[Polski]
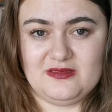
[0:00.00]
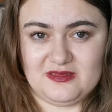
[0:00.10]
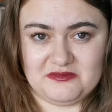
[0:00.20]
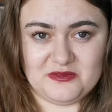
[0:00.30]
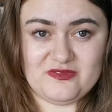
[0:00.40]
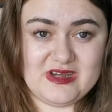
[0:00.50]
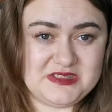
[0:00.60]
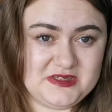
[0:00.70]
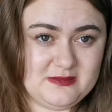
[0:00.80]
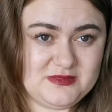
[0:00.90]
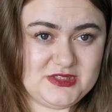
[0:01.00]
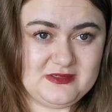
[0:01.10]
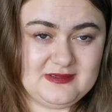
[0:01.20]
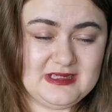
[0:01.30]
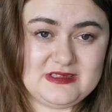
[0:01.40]
nie wiem, uważam,
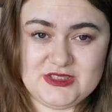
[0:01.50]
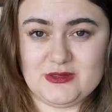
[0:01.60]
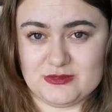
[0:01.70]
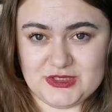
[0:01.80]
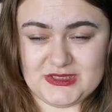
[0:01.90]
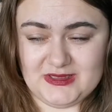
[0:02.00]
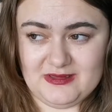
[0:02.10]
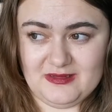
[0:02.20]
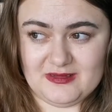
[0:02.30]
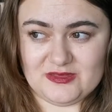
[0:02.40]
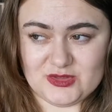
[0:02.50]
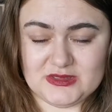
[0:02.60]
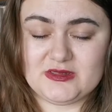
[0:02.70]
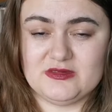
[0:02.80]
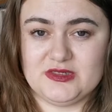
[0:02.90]
że dla książki to
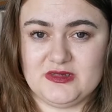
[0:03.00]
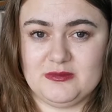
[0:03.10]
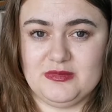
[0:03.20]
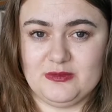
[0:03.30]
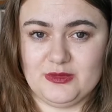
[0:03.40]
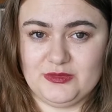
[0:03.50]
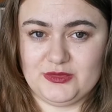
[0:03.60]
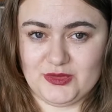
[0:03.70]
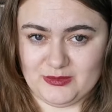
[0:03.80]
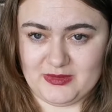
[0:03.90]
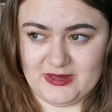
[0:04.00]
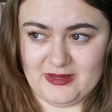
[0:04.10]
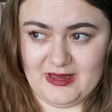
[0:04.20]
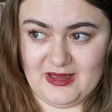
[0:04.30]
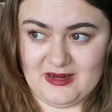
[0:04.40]
zakończenie było
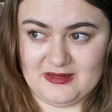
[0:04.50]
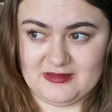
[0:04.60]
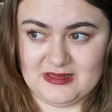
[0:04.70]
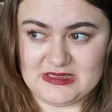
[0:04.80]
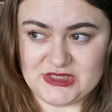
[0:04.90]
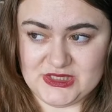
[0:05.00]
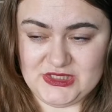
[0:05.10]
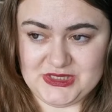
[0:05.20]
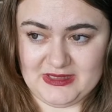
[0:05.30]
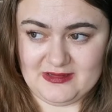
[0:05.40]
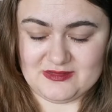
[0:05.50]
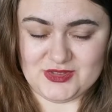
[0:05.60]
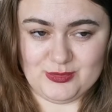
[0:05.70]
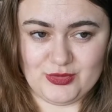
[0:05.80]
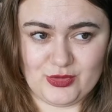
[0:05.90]
dobre, ale dla życia,
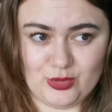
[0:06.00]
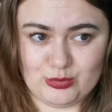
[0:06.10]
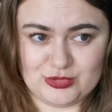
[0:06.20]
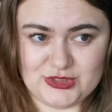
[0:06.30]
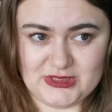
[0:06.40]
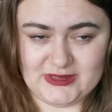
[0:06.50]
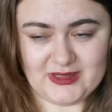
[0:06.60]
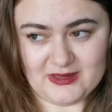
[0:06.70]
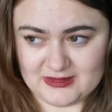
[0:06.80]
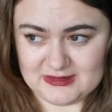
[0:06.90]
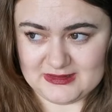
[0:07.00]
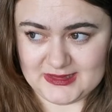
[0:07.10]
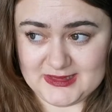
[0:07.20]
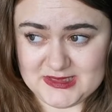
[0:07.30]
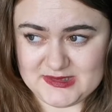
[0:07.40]
żeby komuś się taka,
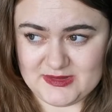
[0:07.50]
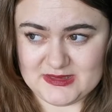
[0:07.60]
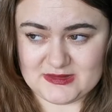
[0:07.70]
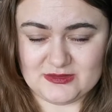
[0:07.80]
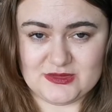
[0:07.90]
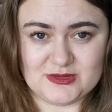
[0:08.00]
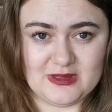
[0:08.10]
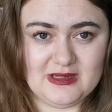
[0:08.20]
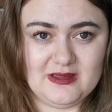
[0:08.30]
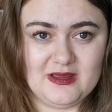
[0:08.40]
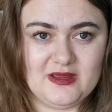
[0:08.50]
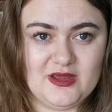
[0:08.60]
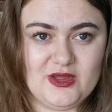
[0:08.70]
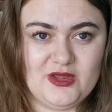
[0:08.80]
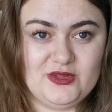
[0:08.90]
taka historia skończyła,
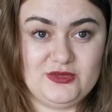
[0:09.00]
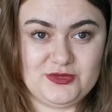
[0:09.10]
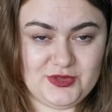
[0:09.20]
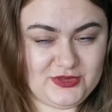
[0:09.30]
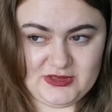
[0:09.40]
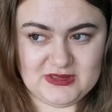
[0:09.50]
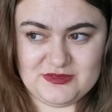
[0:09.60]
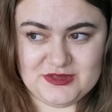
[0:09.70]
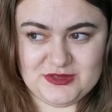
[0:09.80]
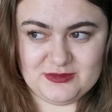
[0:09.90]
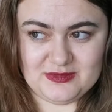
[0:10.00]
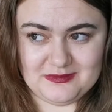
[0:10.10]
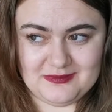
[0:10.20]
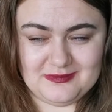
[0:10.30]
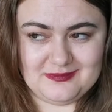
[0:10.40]
to nigdy w życiu
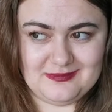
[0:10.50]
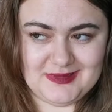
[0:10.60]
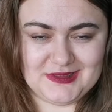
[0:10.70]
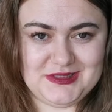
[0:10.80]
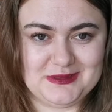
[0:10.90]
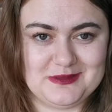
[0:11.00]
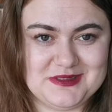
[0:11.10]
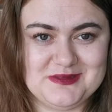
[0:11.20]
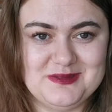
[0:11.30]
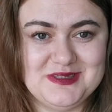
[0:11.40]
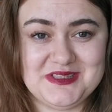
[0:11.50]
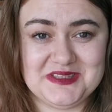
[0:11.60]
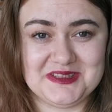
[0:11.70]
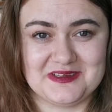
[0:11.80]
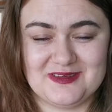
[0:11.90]
bym nie chciała, żeby
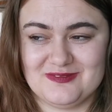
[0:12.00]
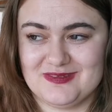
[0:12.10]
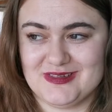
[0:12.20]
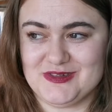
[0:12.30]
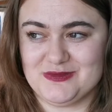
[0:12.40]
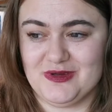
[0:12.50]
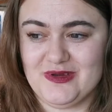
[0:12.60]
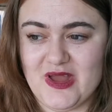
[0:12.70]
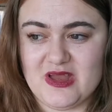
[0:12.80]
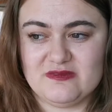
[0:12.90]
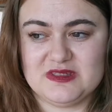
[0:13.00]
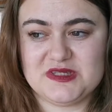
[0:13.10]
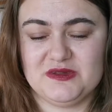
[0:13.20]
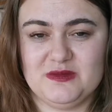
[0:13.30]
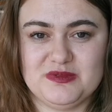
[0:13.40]
się tak to wydarzyło.
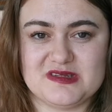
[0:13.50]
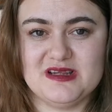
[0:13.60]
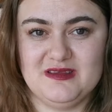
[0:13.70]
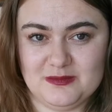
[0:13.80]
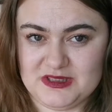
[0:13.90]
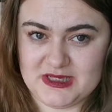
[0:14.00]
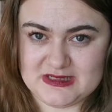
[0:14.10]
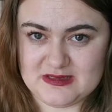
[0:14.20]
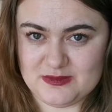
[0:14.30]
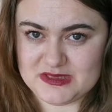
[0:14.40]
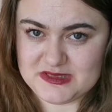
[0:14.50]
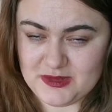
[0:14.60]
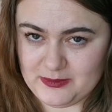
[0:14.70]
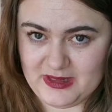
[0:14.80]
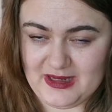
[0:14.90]
Więc ono pod względem literackim jest
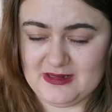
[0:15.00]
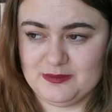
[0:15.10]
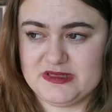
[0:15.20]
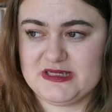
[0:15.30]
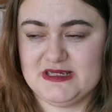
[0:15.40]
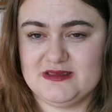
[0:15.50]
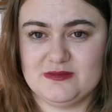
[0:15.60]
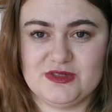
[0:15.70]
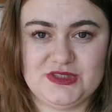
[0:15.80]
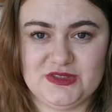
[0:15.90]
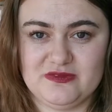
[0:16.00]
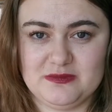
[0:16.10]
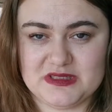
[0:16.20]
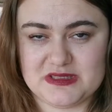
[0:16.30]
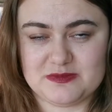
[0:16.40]
dobre, ale pod względem
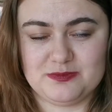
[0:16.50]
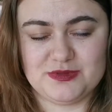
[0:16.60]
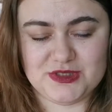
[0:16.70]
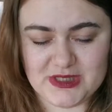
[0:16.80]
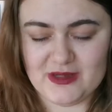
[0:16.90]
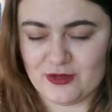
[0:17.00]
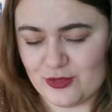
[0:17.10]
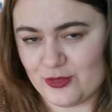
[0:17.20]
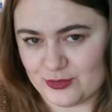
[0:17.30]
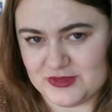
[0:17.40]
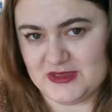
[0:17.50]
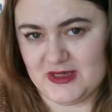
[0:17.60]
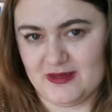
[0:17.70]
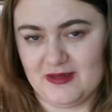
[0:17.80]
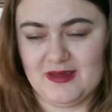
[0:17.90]
życiowym jest
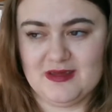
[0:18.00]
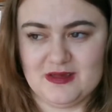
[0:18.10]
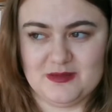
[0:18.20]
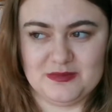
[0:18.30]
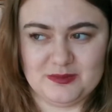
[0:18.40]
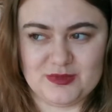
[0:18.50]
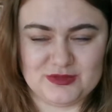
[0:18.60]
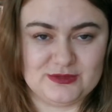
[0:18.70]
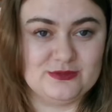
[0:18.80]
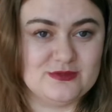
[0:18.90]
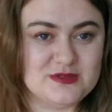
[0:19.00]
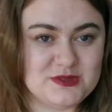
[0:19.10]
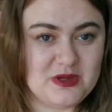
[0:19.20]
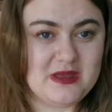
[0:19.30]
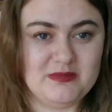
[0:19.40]
przeokrutnie po prostu
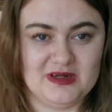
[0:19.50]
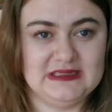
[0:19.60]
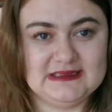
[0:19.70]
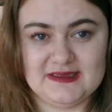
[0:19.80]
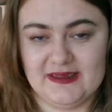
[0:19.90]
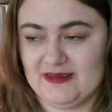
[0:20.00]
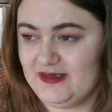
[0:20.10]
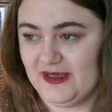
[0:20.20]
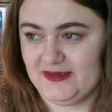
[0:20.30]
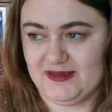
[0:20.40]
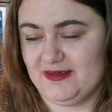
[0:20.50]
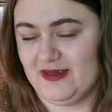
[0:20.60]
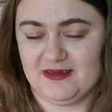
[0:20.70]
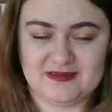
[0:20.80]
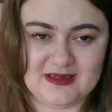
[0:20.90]
złe, bolesne. Nie, nie,
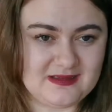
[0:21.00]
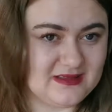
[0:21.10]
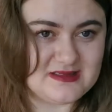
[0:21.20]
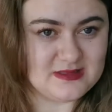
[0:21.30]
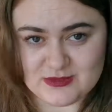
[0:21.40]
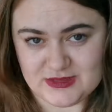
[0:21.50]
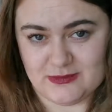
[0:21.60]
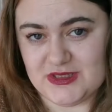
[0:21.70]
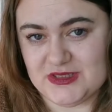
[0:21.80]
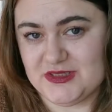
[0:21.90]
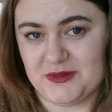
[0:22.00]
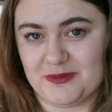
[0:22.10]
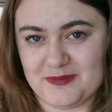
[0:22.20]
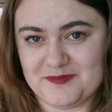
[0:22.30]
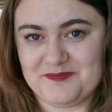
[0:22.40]
nie, tak nie chcemy, żeby się
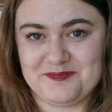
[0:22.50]
działo.